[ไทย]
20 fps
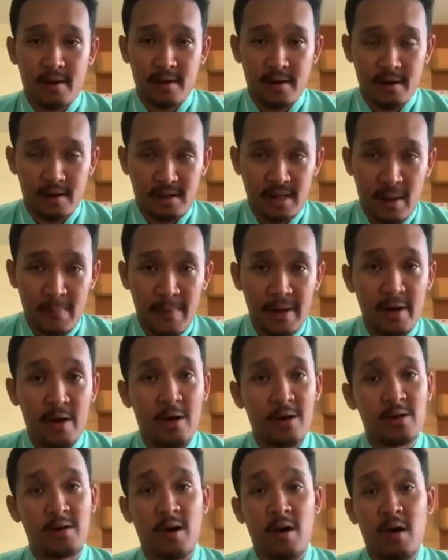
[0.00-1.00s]
กลับมานอ
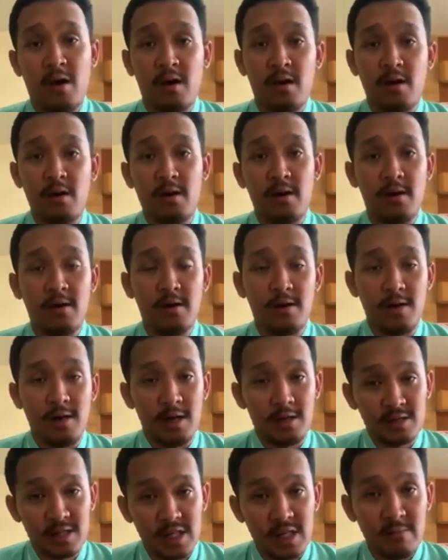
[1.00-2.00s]
นก่อน
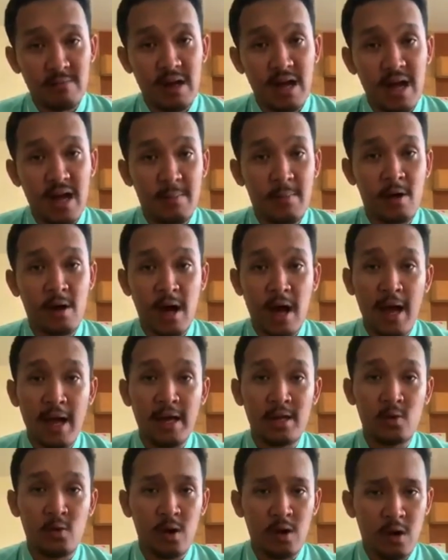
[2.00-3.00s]
แล้วตื่นมาเพราะไข้
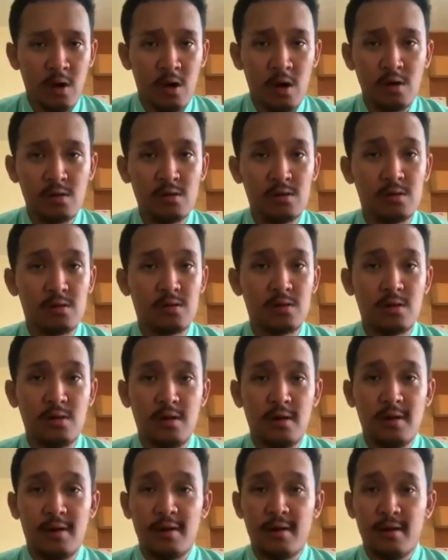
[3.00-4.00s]
ตัวร้อน
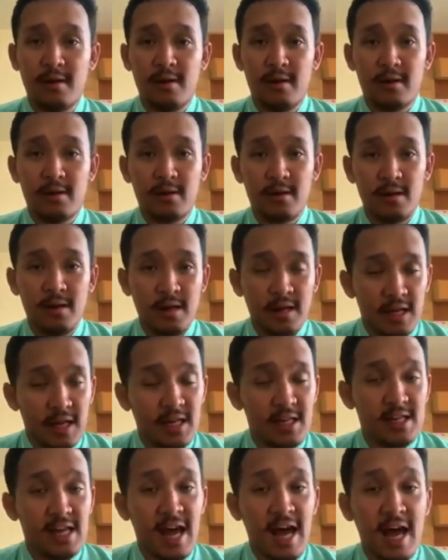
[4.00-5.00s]
ก็เลยกิ
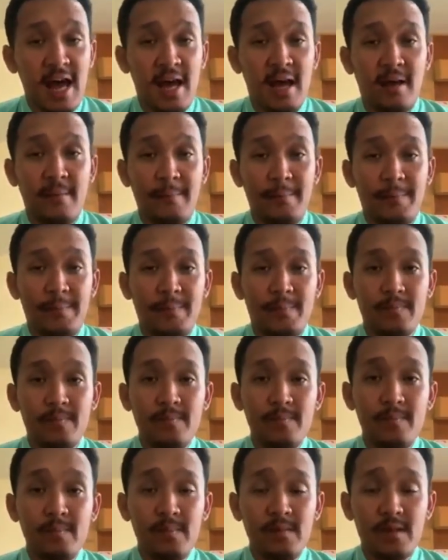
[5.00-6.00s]
นยา
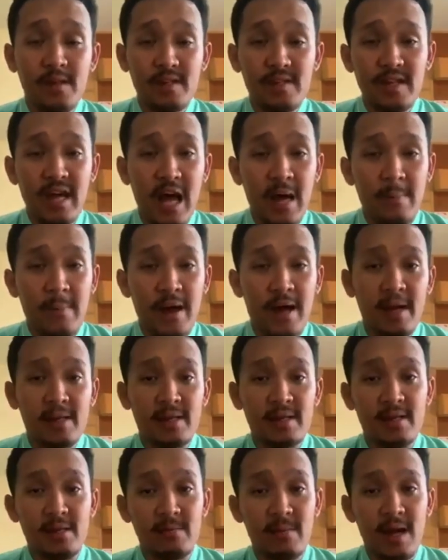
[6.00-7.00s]
กินยาไป
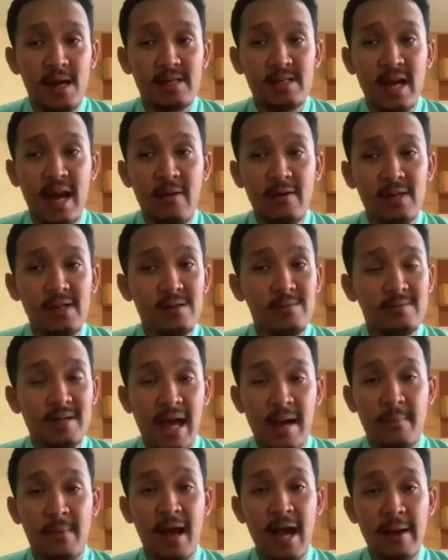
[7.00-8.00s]
ตื่นมาเช้าวันที่
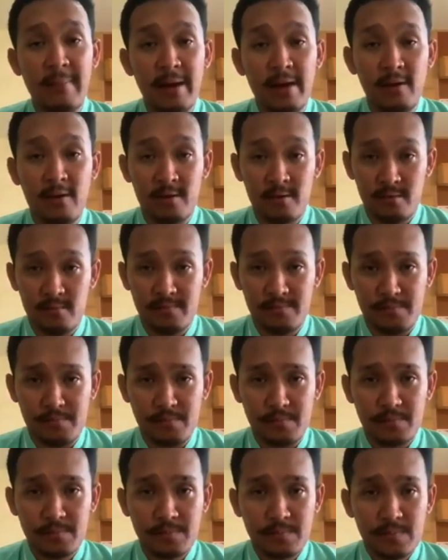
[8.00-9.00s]
23 ไข้ไม่ลด
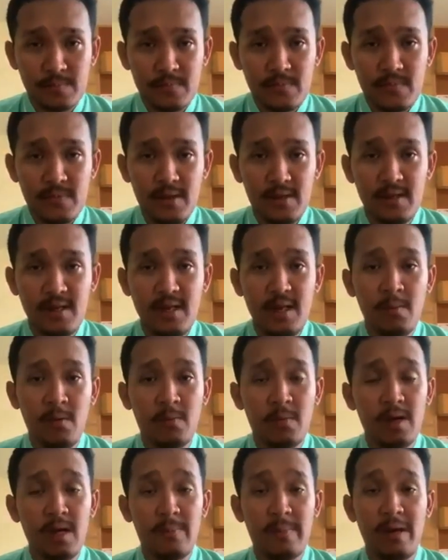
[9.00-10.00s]
ทีนี้ผม
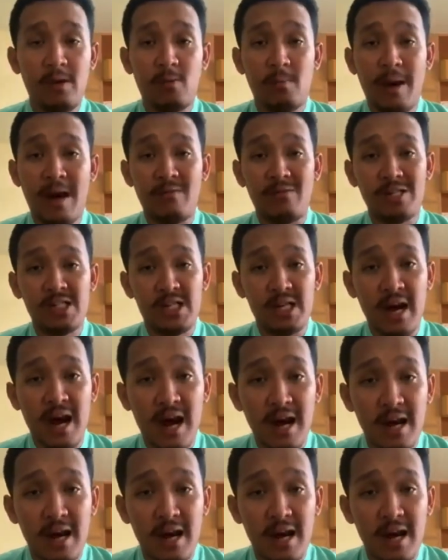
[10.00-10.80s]
ก็เลยไปโรงพยาบาลวชิระ